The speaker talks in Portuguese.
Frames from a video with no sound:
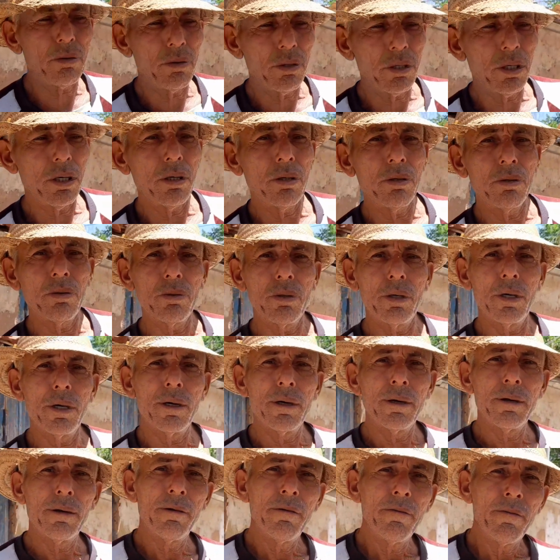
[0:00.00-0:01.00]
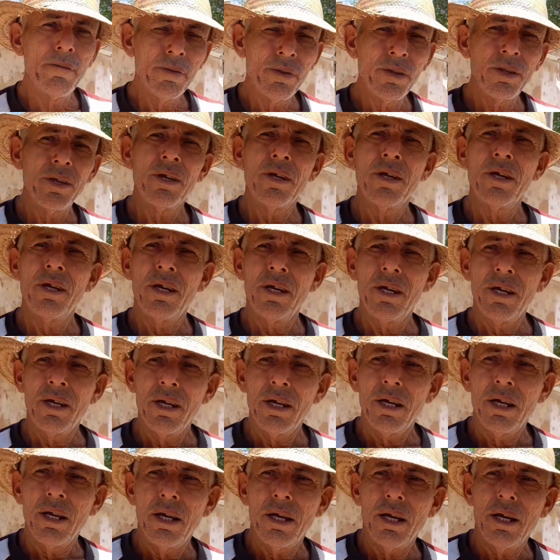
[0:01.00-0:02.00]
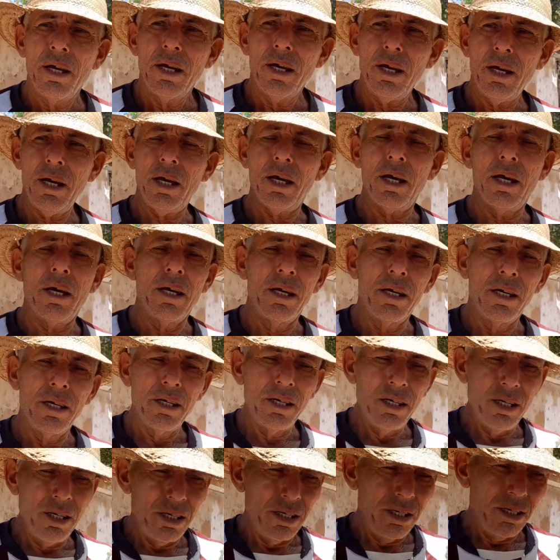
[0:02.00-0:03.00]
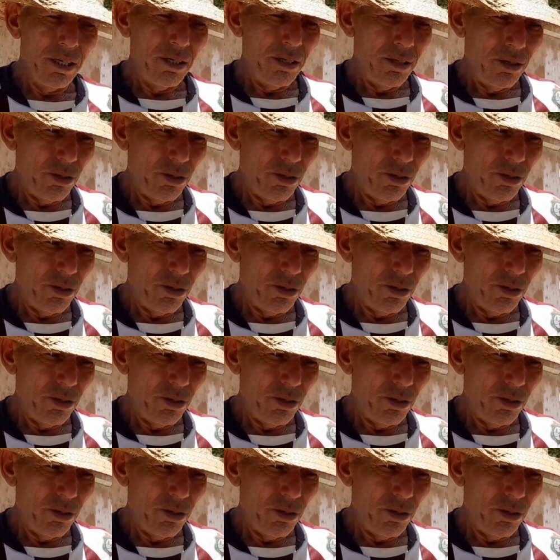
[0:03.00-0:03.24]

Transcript: Adaptação, com né, pai? Aqui no nosso sertão, no é, nosso Nordeste.